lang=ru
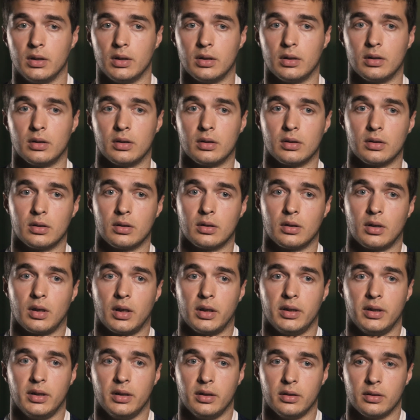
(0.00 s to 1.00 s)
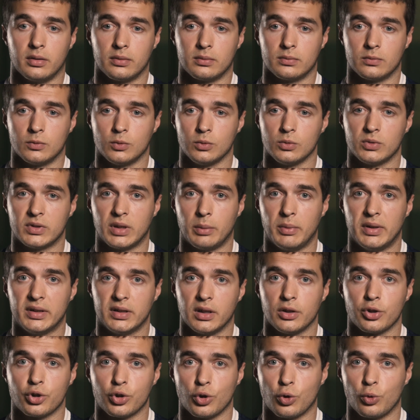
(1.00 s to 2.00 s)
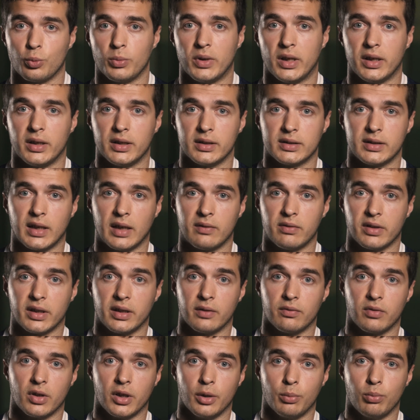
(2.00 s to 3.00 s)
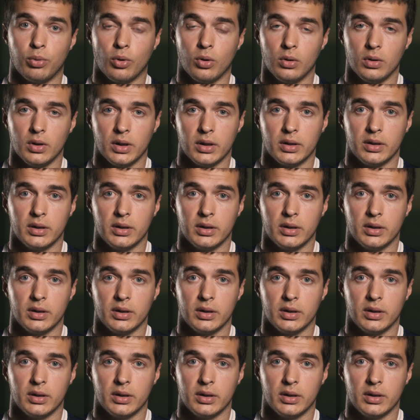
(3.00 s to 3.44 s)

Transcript: а, они ну, заметили, что у меня есть навыки волейбола,